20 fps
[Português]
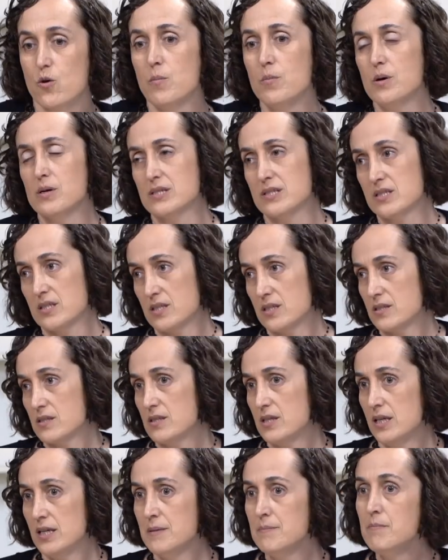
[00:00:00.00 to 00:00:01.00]
como assim?
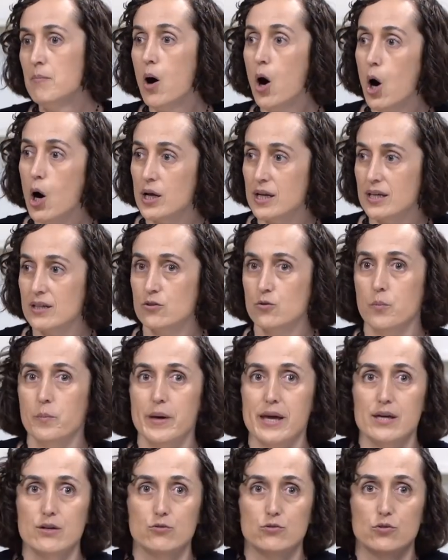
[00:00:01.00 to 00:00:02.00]
Se ele mora no
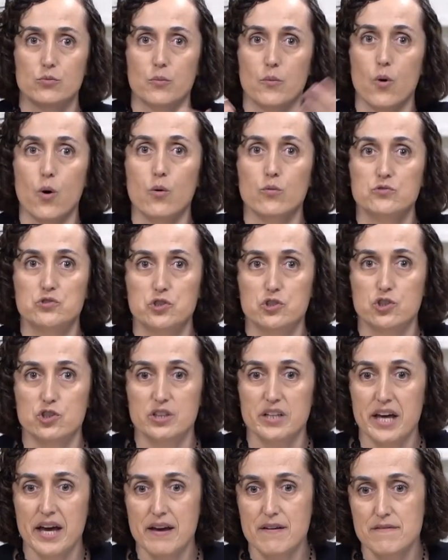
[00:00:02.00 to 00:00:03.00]
meio do monte de
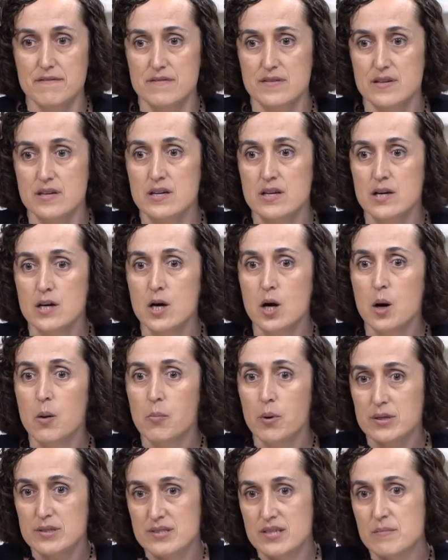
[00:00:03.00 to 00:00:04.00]
neve,
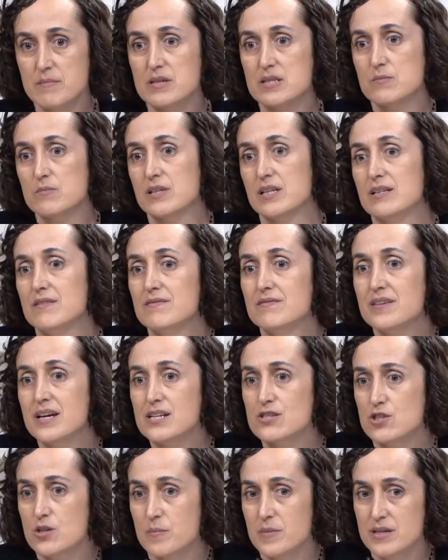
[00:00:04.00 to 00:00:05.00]
pode ser mesmo que ele
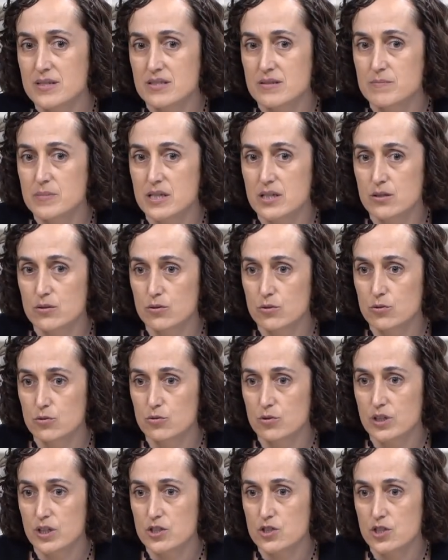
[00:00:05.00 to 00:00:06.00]
veja mais branco
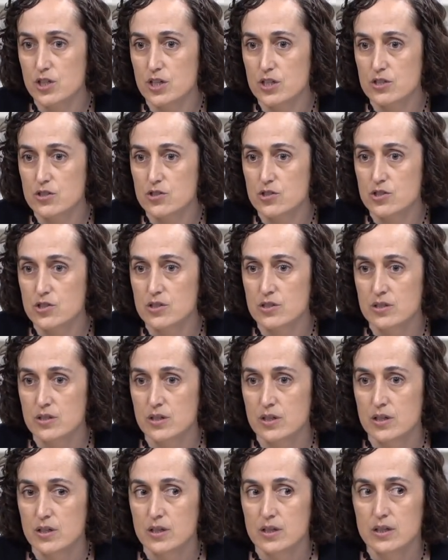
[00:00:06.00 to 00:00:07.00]
do que a gente.
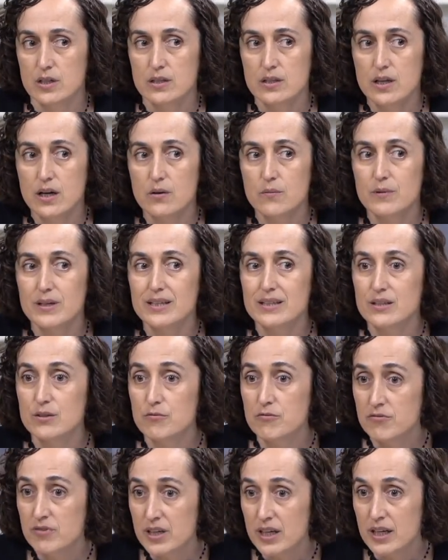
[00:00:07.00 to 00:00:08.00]
Não, ele
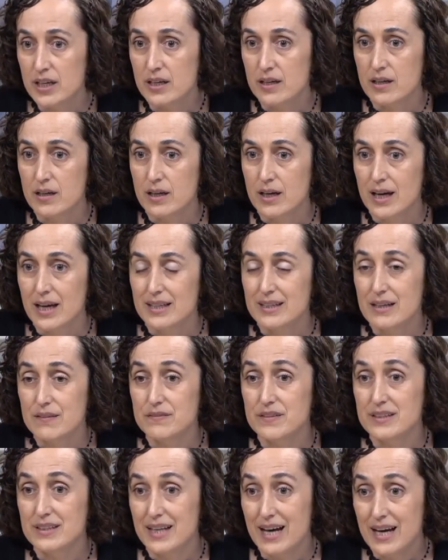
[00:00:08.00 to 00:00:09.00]
não vê. Na
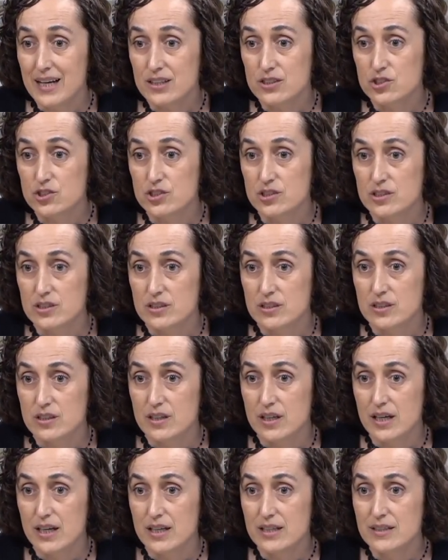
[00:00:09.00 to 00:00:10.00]
verdade,
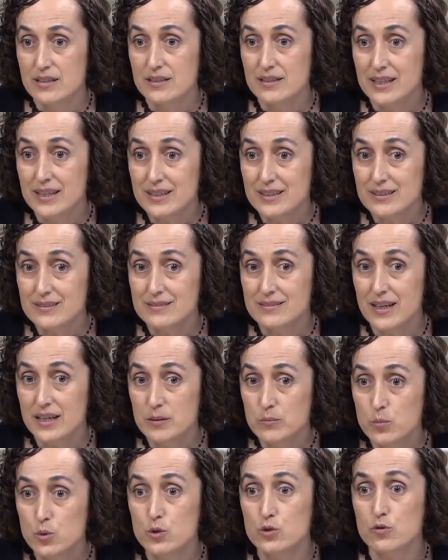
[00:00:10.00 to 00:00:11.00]
ele nem
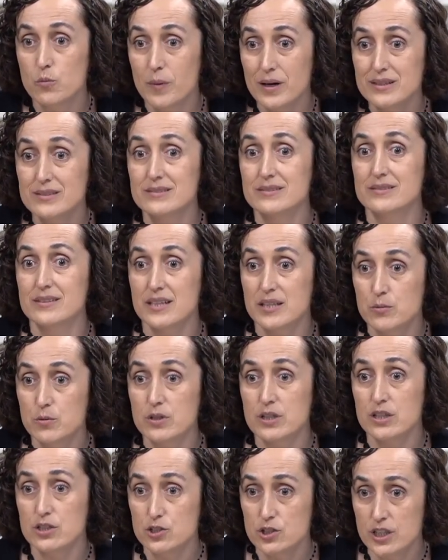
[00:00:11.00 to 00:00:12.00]
tem muito mais
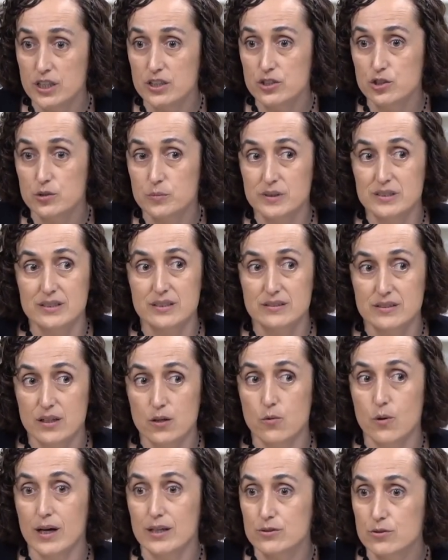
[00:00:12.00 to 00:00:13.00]
termo que a gente, mas ele tem
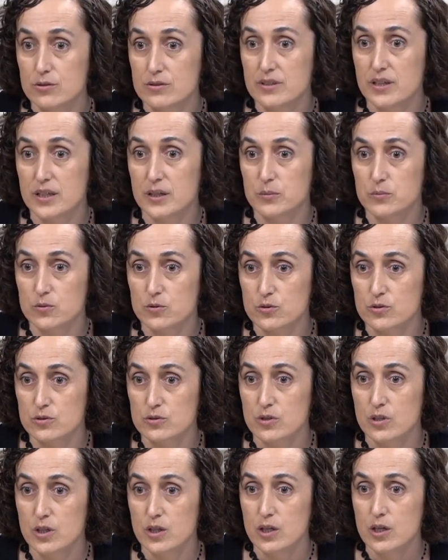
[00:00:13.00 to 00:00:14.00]
quatro
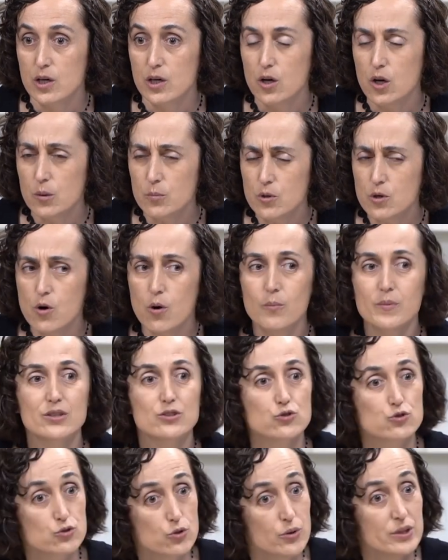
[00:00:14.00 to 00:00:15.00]
termos. Como
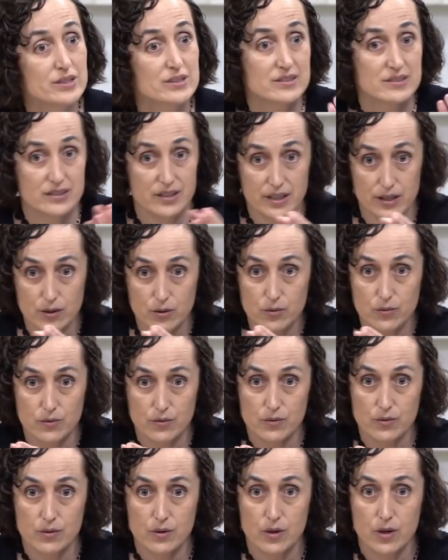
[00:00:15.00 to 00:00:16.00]
começou esse erro?
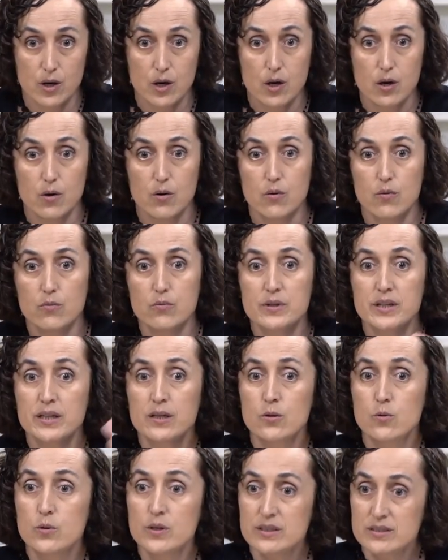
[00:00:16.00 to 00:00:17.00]
Um
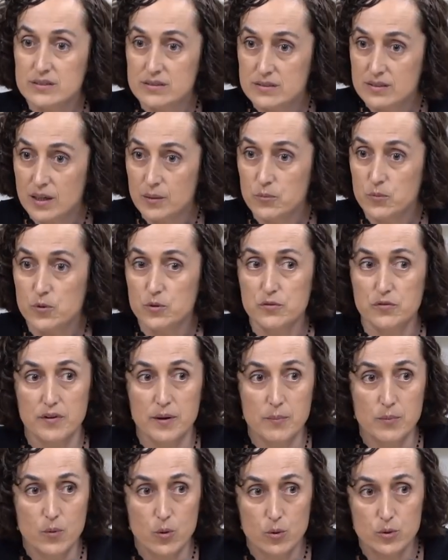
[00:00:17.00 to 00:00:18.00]
linguista muito
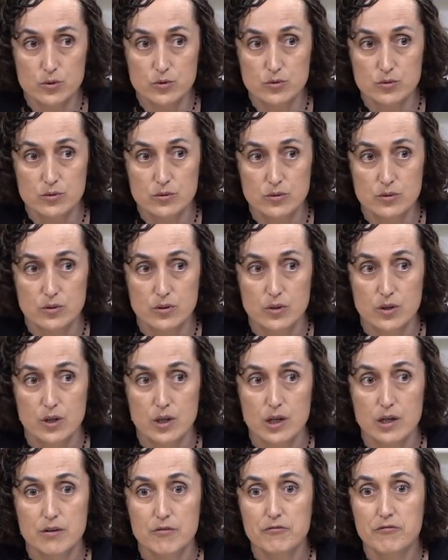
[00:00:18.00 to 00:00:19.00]
famoso
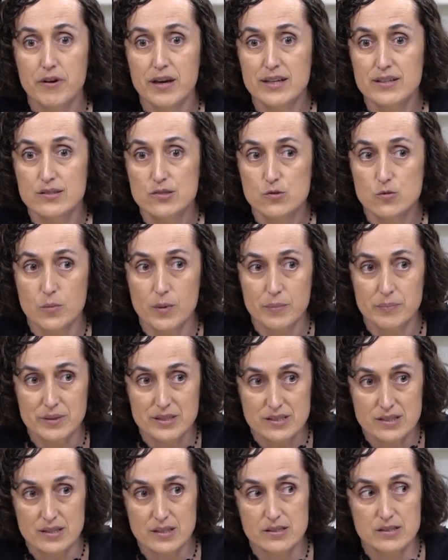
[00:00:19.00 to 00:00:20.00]
fez uma
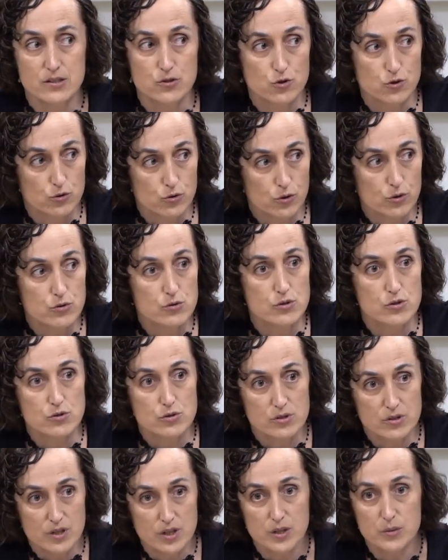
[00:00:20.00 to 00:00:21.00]
pesquisa de todos
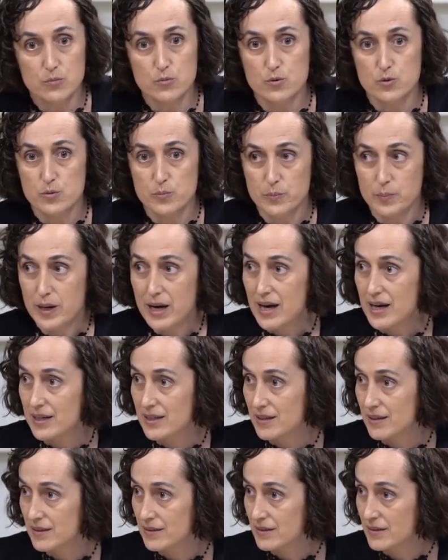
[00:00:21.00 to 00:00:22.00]
os termos
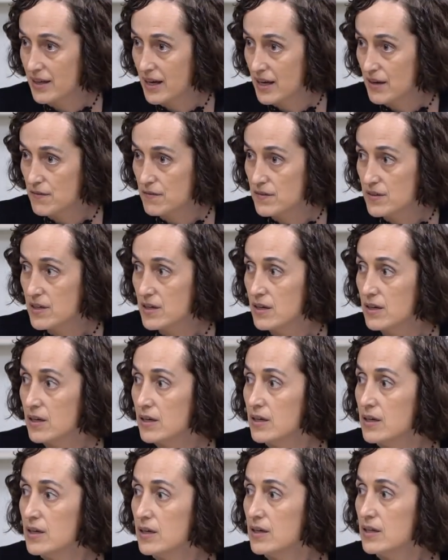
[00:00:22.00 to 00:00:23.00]
para neve
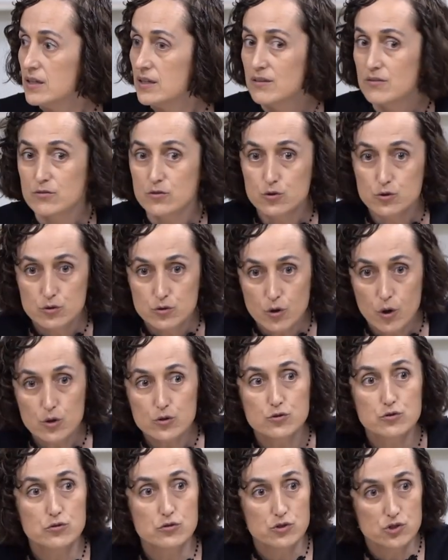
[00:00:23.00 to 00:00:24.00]
em
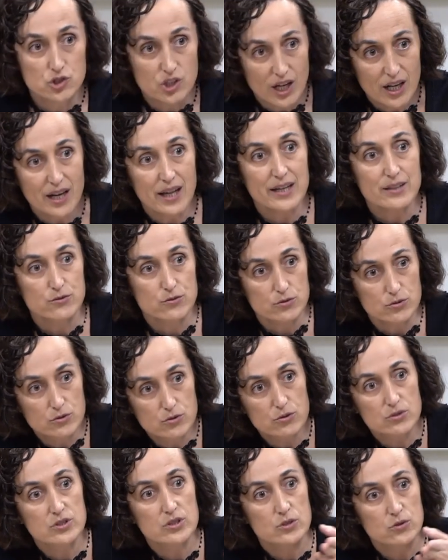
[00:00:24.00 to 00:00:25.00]
todos os dialetos
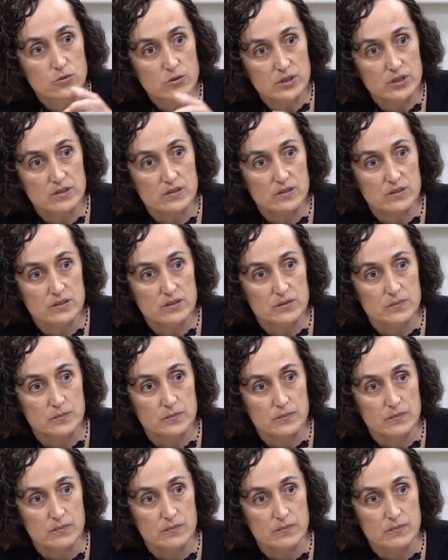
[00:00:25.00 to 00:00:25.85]
dos inuís